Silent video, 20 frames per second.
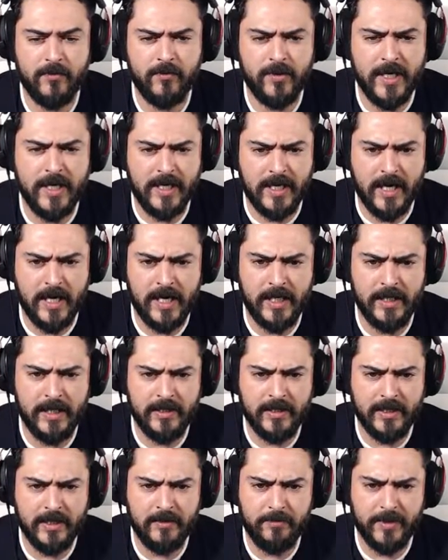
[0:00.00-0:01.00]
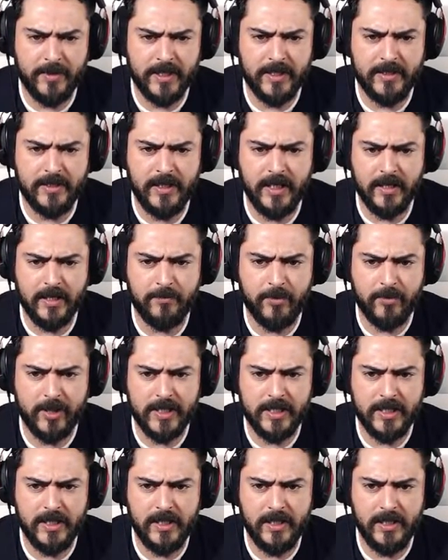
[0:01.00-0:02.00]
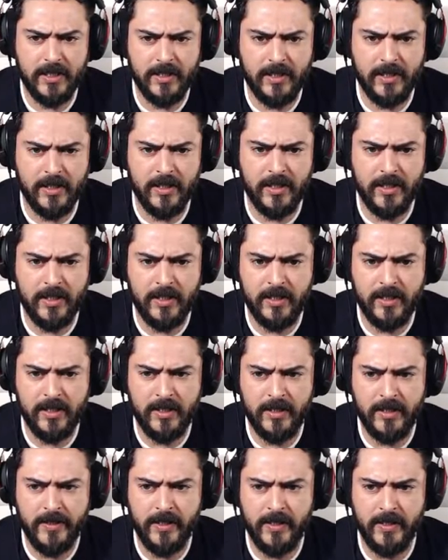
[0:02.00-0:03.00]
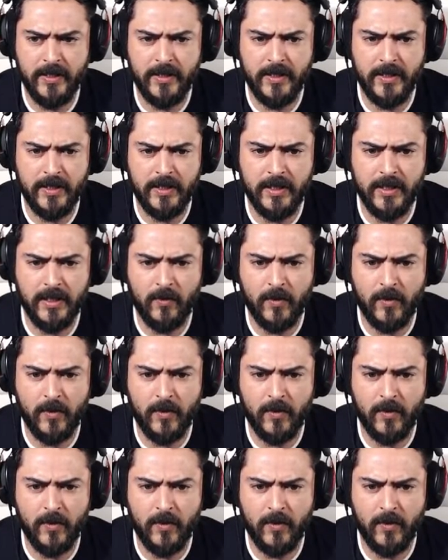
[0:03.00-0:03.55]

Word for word: una cajita para tirar por aquí y,